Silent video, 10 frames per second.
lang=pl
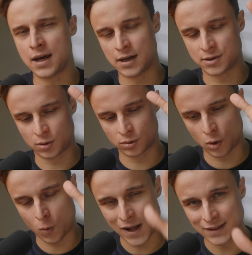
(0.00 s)
Jest to
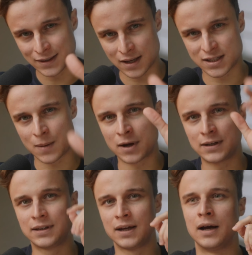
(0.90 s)
dokładnie ta sama
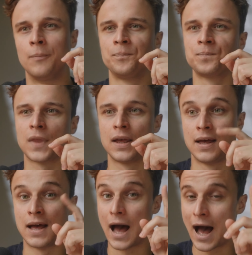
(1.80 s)
idea.
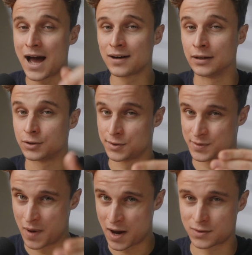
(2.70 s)
Ale, co
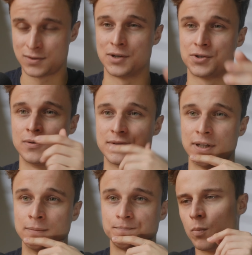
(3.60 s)
jest bardzo
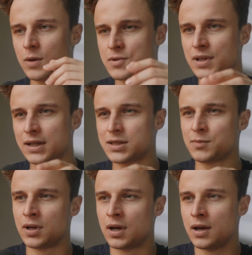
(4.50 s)
znaczące, moim
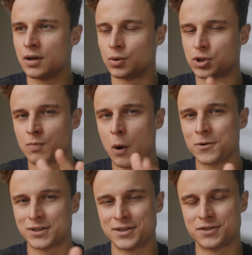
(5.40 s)
zdaniem dość
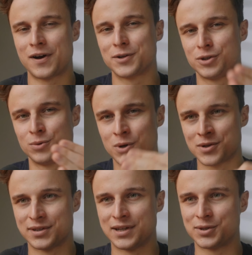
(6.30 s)
mało
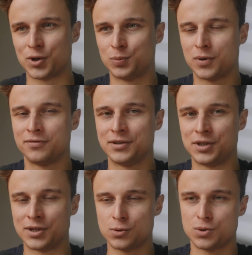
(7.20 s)
satysfakcjonująca jest
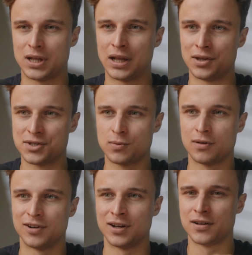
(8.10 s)
odpowiedź Jezusa na te
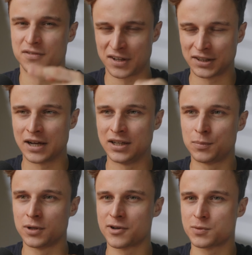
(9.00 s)
słowa w Ewangelii,
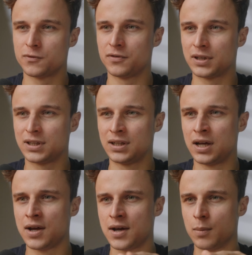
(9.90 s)
ponieważ mówi wtedy
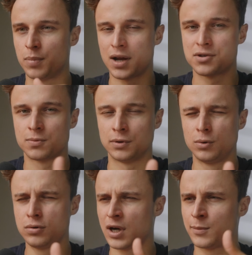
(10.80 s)
precz zły
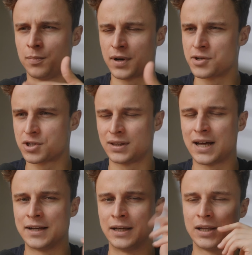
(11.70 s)
duch albo precz
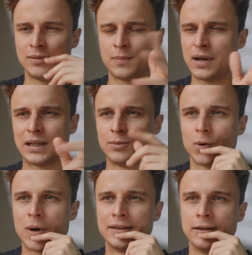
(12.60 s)
szatanie, nie, nie pamiętam
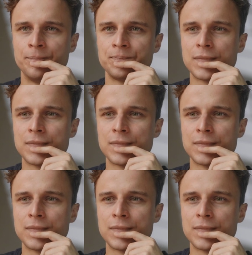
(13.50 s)
dokładnie.